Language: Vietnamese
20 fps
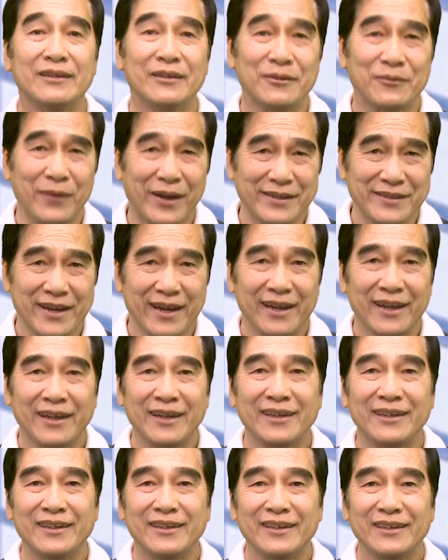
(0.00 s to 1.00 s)
Ngoài ra,
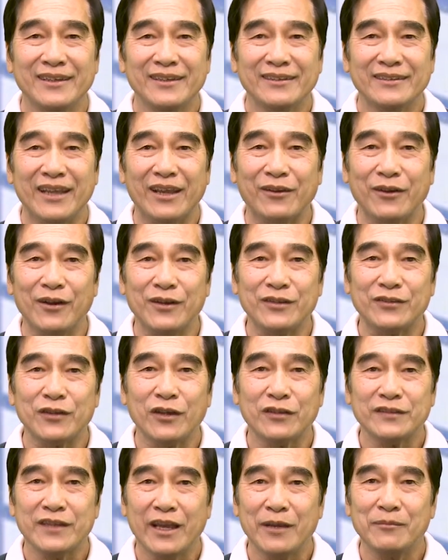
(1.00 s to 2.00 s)
thầy còn
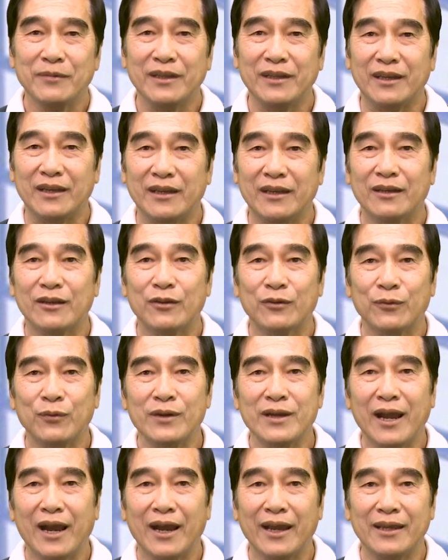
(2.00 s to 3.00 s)
cho xem hình của
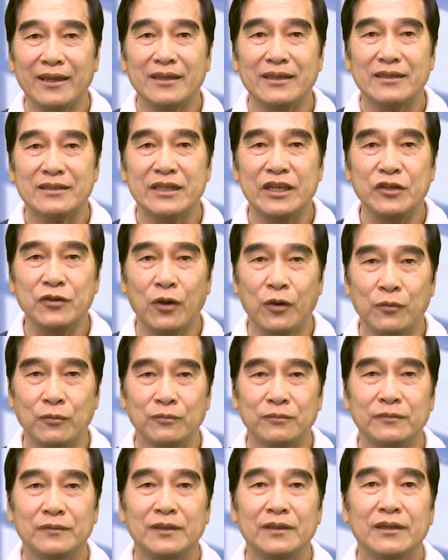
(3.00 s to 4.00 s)
Ngài Tri Nột
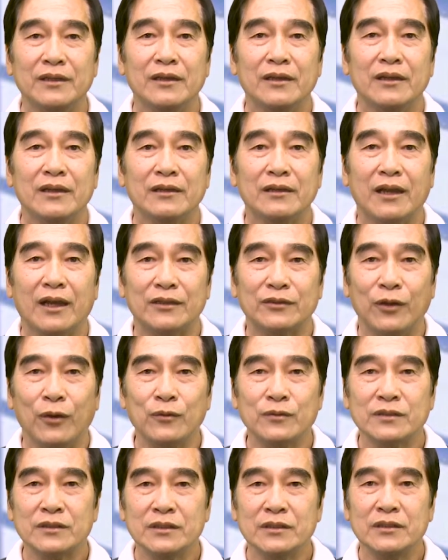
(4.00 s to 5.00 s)
là
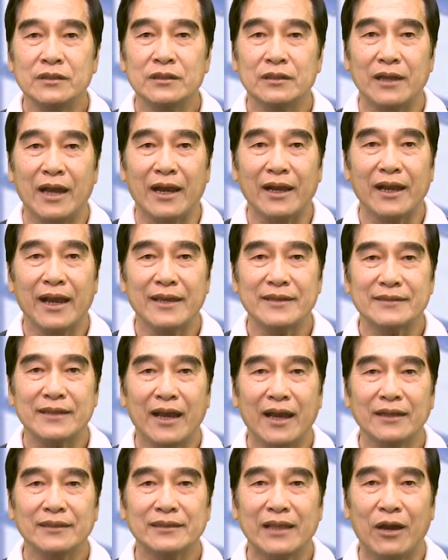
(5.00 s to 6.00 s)
tổ sư Đạt Khai
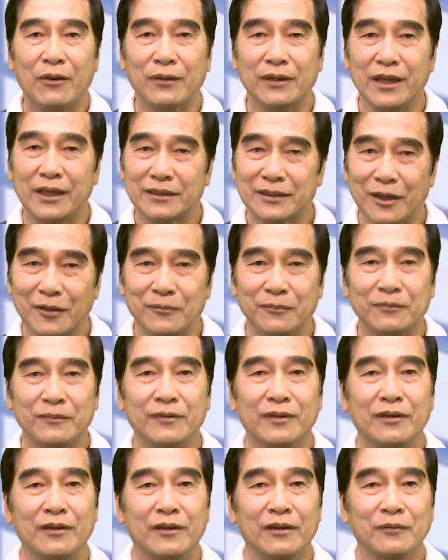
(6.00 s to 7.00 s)
Sáng tạo Khê Tông,
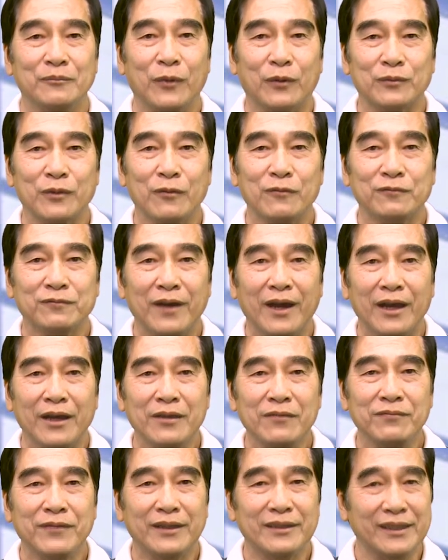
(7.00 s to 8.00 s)
một tông phái
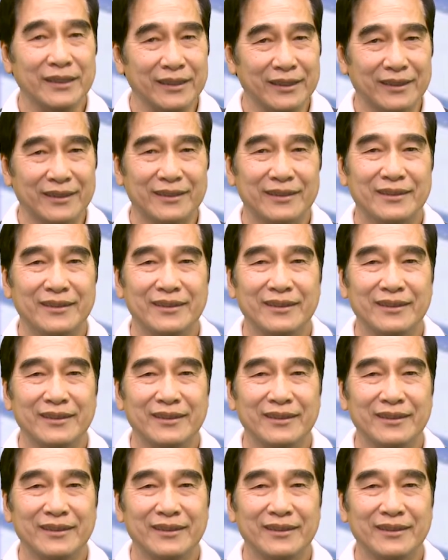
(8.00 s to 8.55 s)
về thiền